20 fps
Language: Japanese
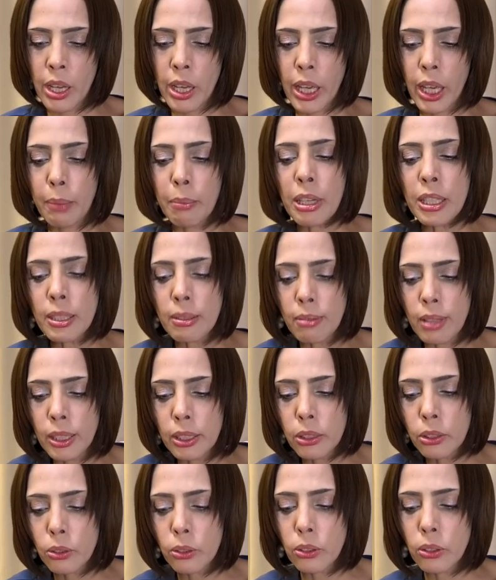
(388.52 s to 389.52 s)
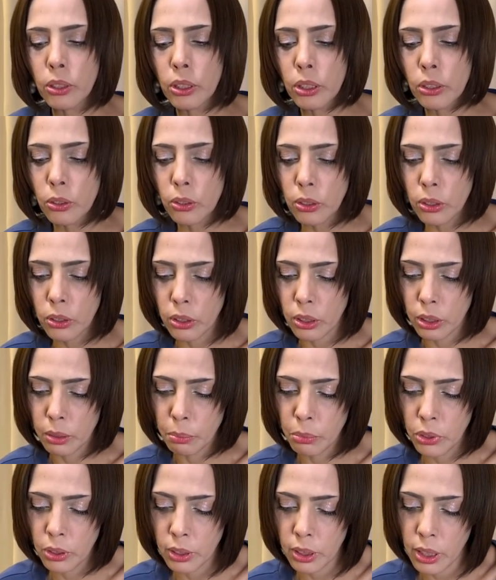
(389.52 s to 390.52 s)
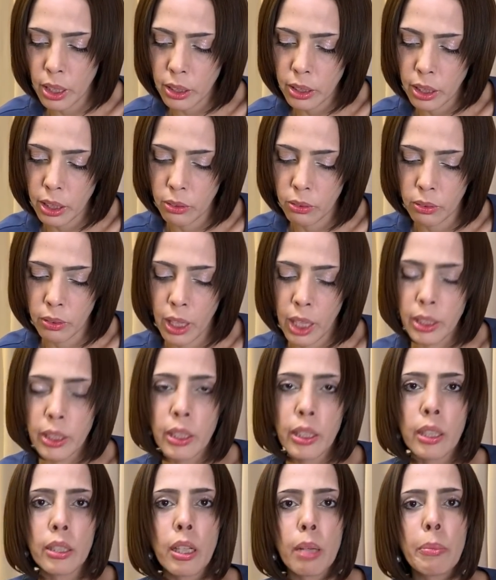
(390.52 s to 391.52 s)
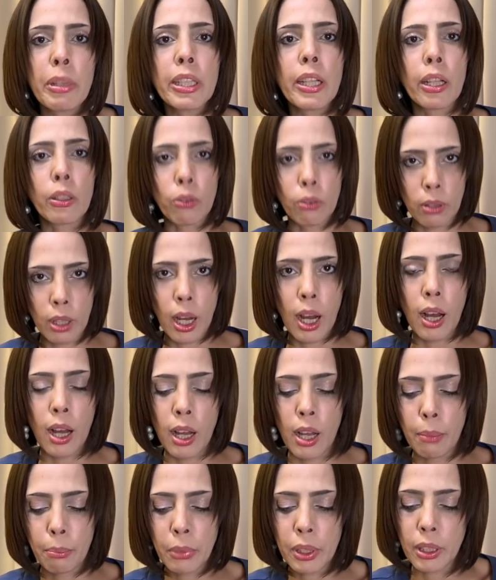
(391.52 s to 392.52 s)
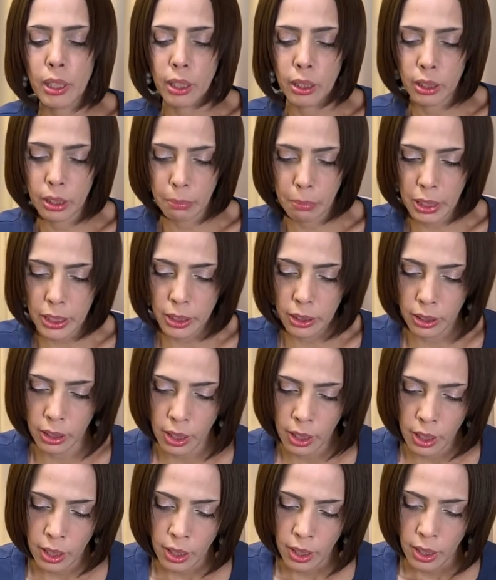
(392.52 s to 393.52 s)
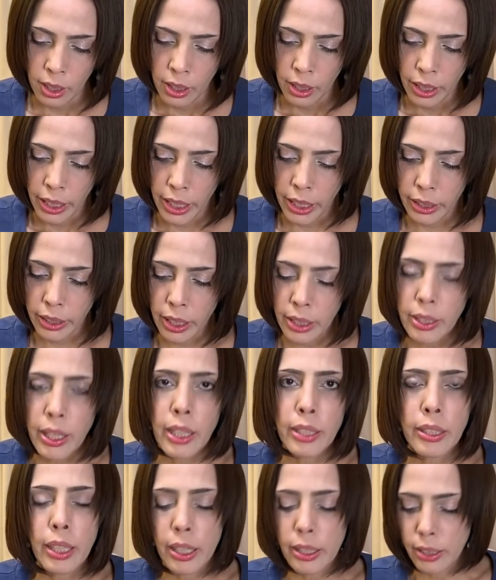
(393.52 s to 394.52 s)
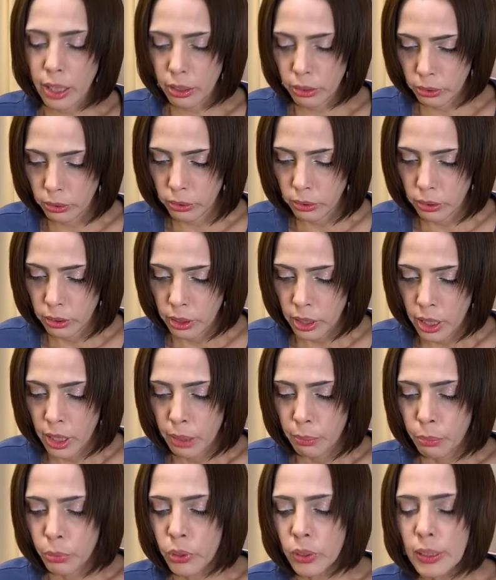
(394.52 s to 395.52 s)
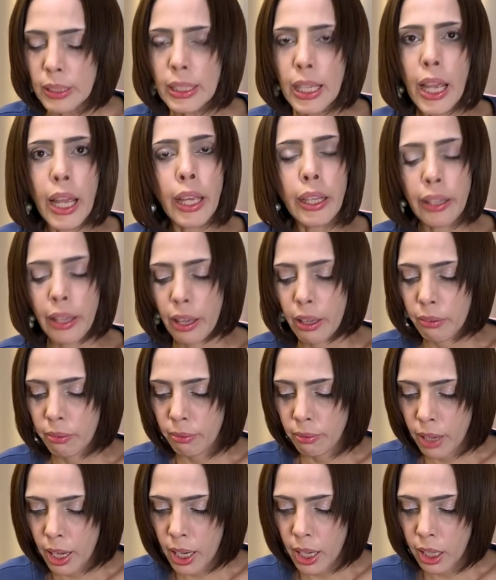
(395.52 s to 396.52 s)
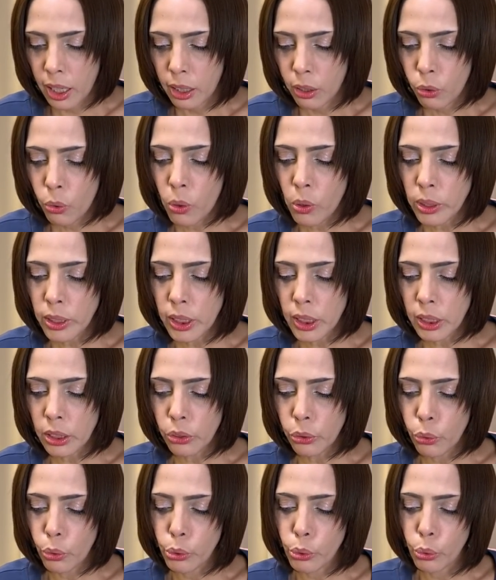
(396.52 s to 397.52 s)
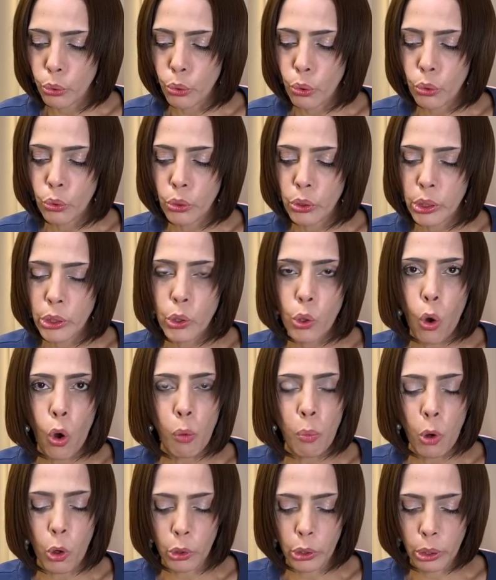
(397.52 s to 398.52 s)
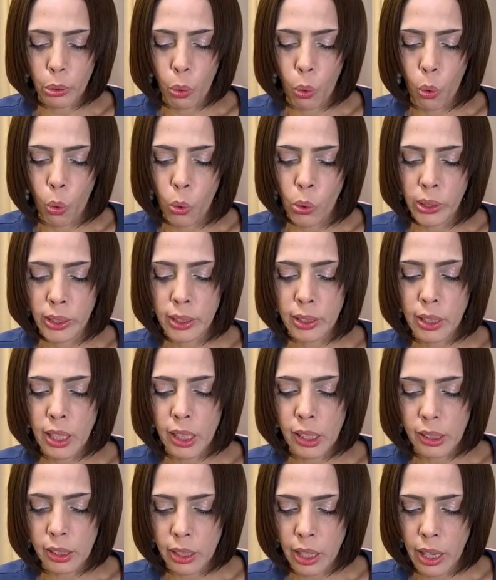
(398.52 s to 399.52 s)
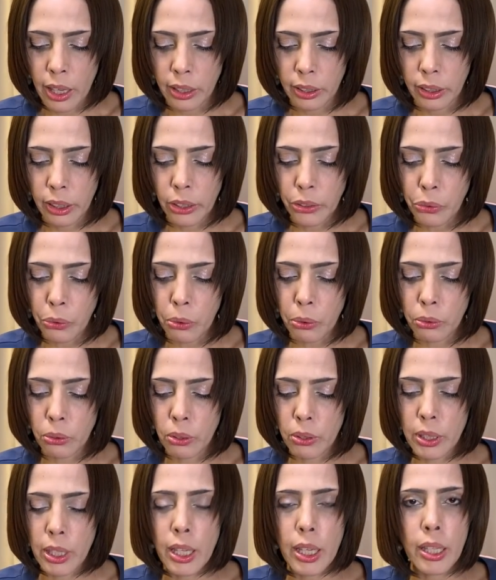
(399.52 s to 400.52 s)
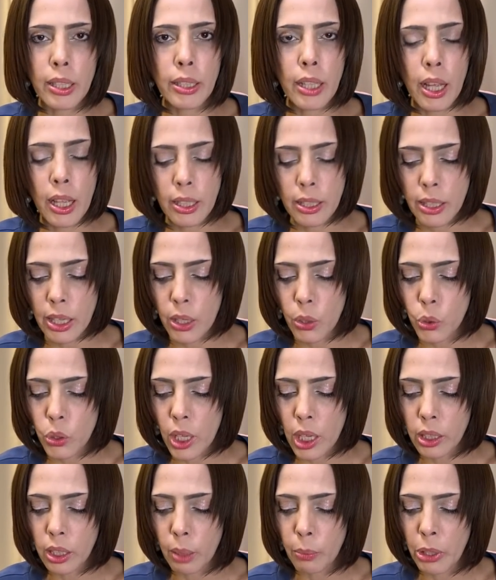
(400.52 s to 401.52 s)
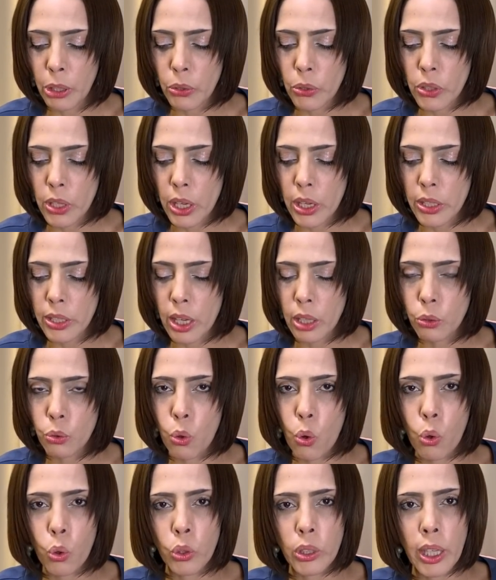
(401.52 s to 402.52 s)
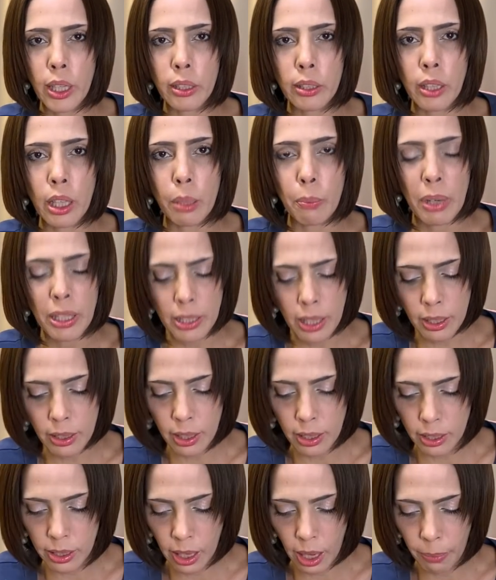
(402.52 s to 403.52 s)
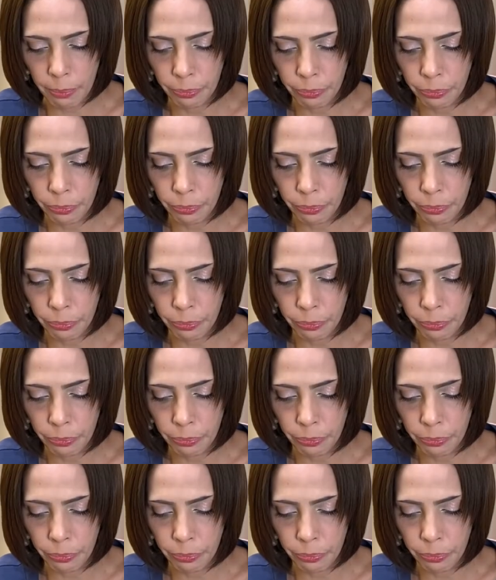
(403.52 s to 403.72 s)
えまずは一つ一つ、ムン政権の何がダメなのか見ていきます。え経済政策。ムン政権は個人の所得に重きを置いていて、企業の生産性を高める政策を行っていませんでした。